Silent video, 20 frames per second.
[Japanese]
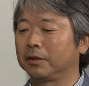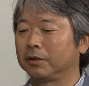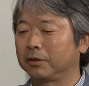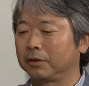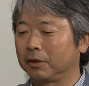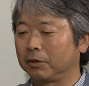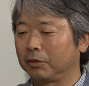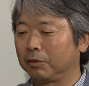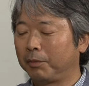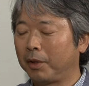んで
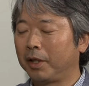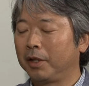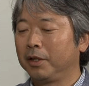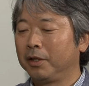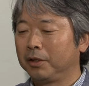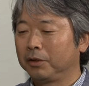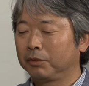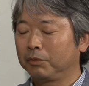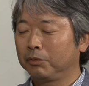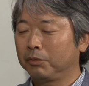すけど、まあ、
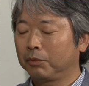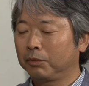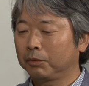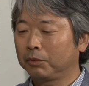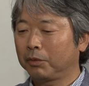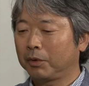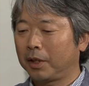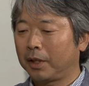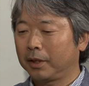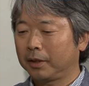そのこ
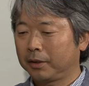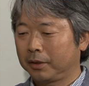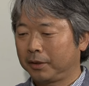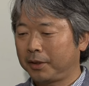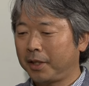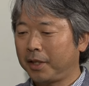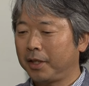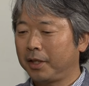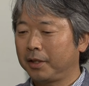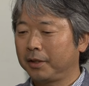とがあっ
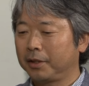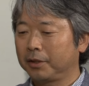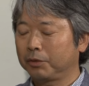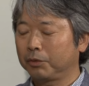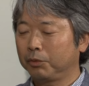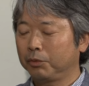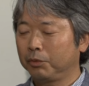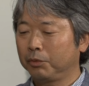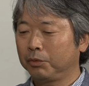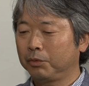て、で
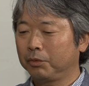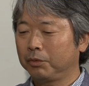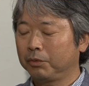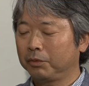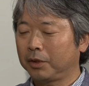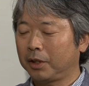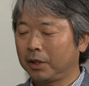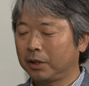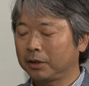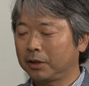そ
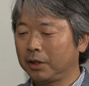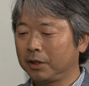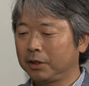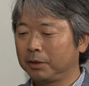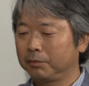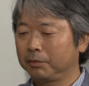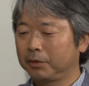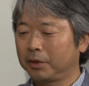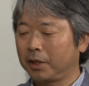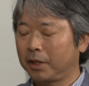の
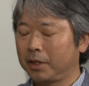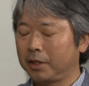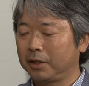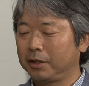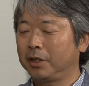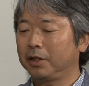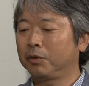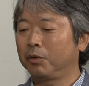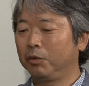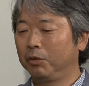731部
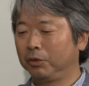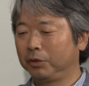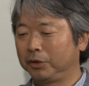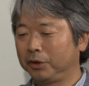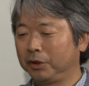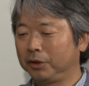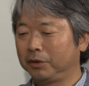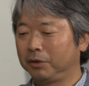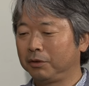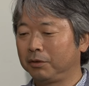隊で高
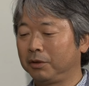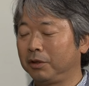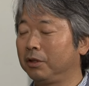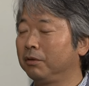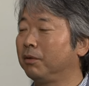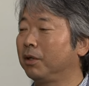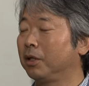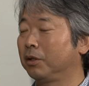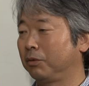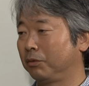知っていう
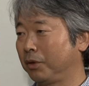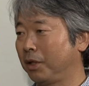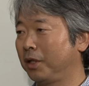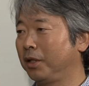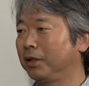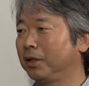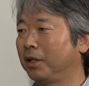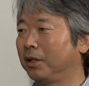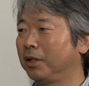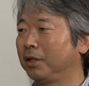キーワードで
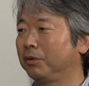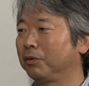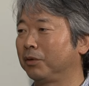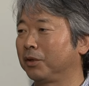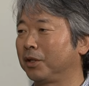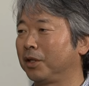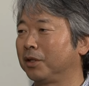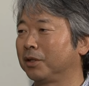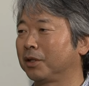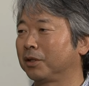インターネット
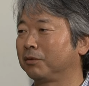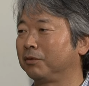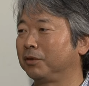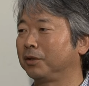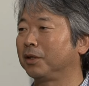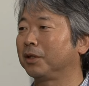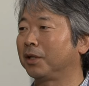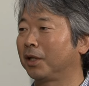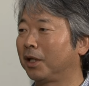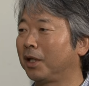で検索
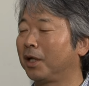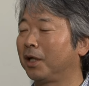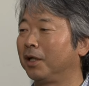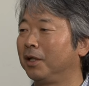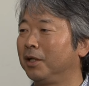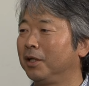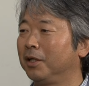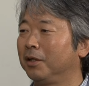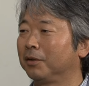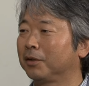してた
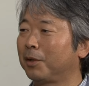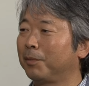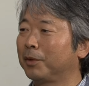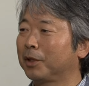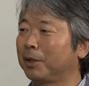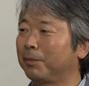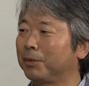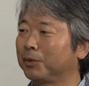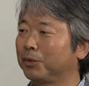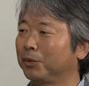ら、た
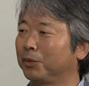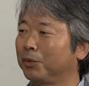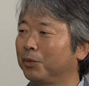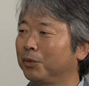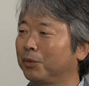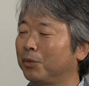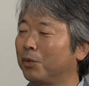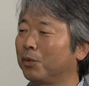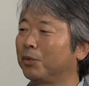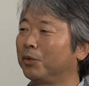またまそ
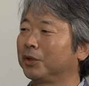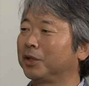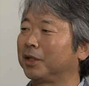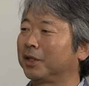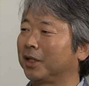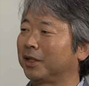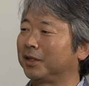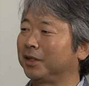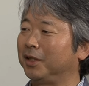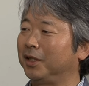の高校
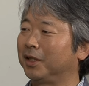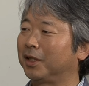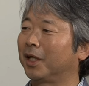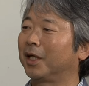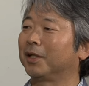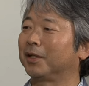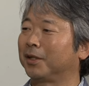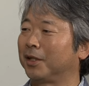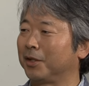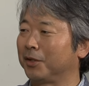生たちに引っ
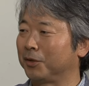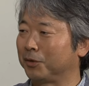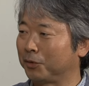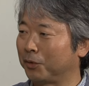かかったんで